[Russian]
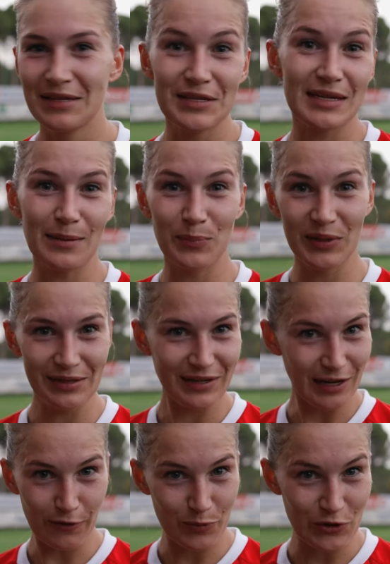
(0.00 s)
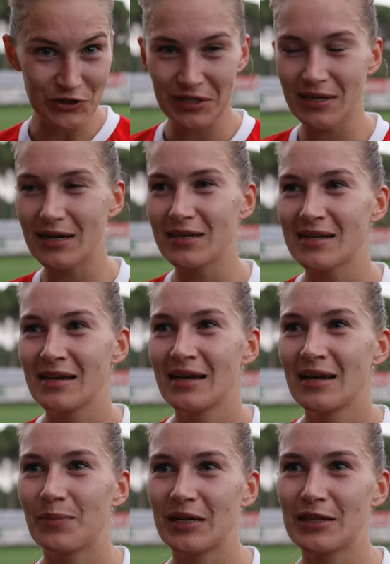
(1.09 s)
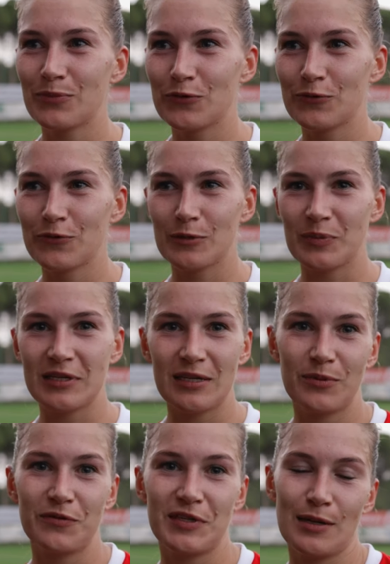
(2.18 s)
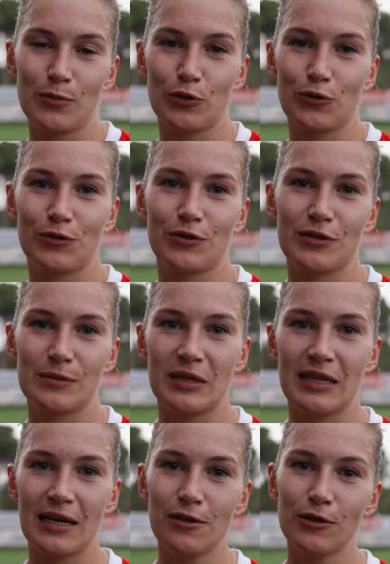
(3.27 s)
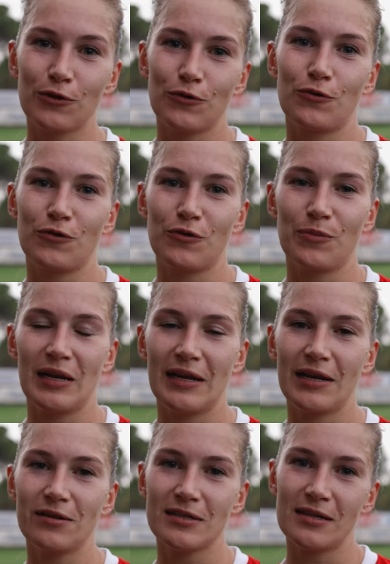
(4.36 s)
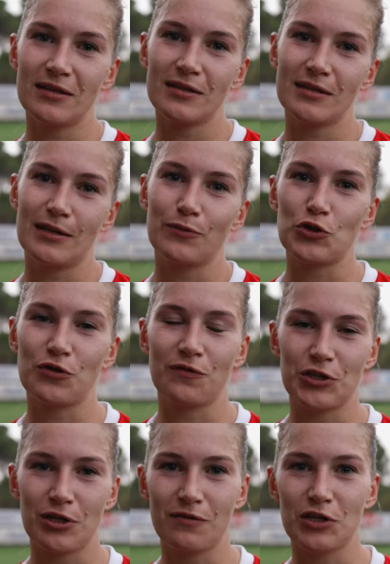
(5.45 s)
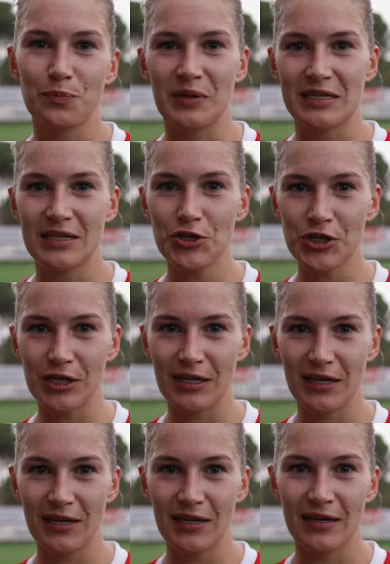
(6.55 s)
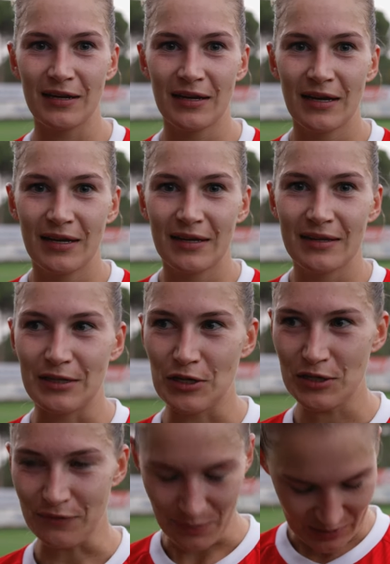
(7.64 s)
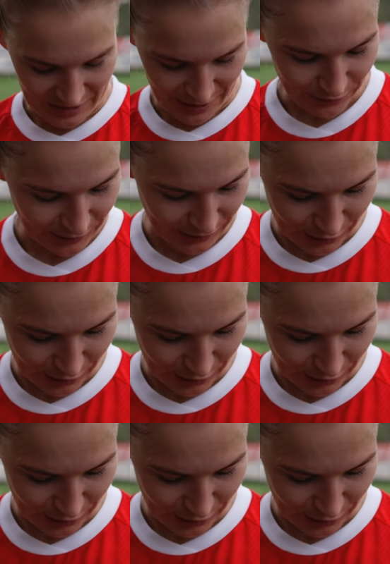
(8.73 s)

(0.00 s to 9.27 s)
не забыла, как в прошлый раз. Поэтому спасибо всем, кто смотрел, кто болел за нас. Нам очень важна ваша поддержка и надеюсь, вам понравилась